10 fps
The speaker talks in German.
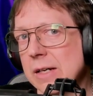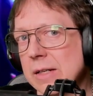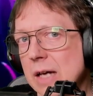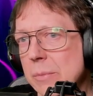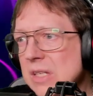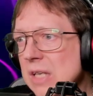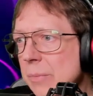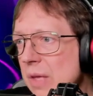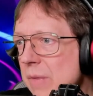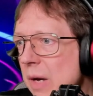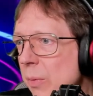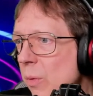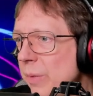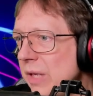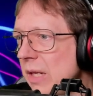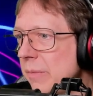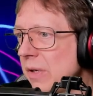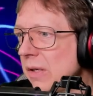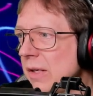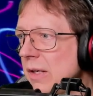aber ich habe immer
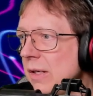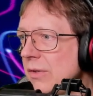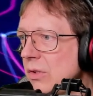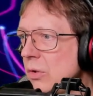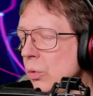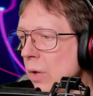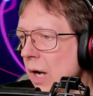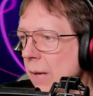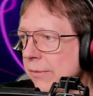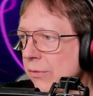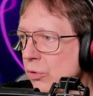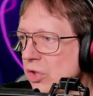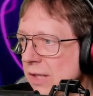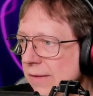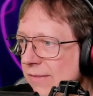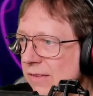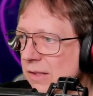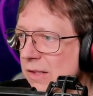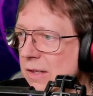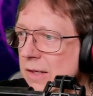Probleme, die Höhe abzuschätzen.
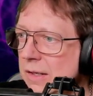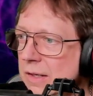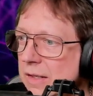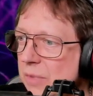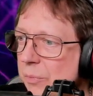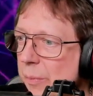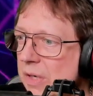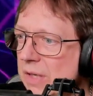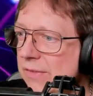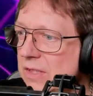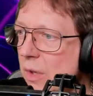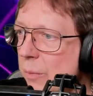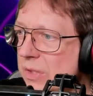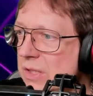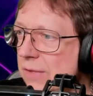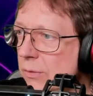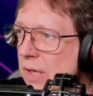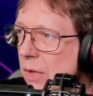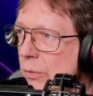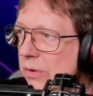Ich bin mir nicht sicher, ob ich nicht
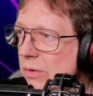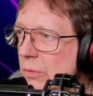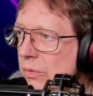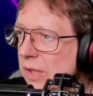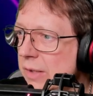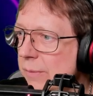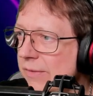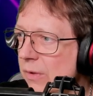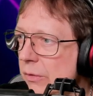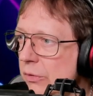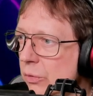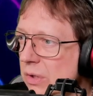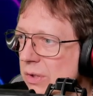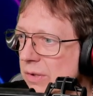sogar unten unter dem Zaun durch...